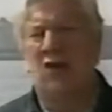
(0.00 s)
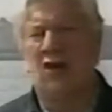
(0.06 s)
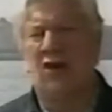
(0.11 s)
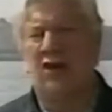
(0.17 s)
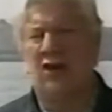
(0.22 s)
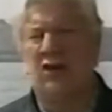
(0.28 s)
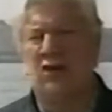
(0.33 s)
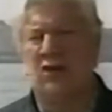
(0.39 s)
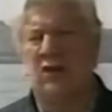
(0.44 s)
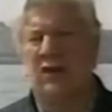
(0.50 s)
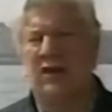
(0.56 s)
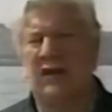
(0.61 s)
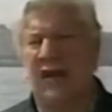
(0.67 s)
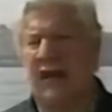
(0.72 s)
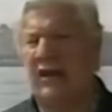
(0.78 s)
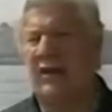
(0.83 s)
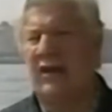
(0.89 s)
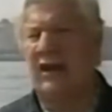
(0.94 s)
per
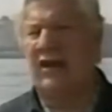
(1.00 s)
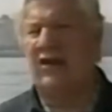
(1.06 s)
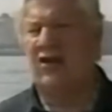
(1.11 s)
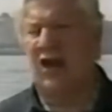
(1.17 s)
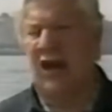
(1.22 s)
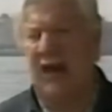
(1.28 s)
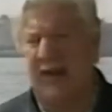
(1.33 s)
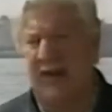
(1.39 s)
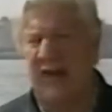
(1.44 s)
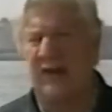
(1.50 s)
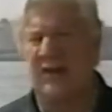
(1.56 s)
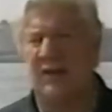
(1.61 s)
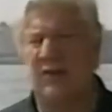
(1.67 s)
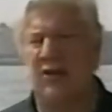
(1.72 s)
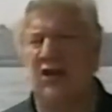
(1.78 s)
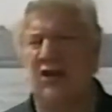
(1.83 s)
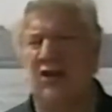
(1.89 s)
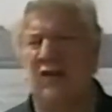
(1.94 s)
presenziare alle
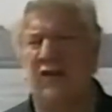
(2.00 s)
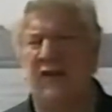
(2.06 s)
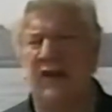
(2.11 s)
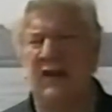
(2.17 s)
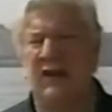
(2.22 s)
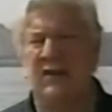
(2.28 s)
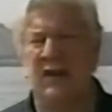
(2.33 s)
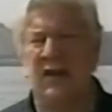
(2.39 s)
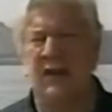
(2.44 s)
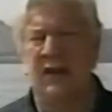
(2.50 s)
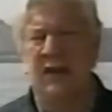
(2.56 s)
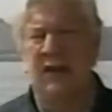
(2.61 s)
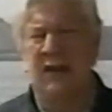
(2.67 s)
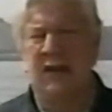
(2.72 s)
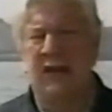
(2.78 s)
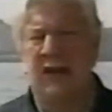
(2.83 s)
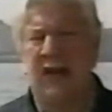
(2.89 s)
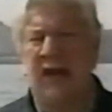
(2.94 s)
manovre dei loro
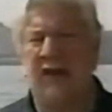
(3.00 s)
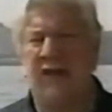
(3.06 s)
eserciti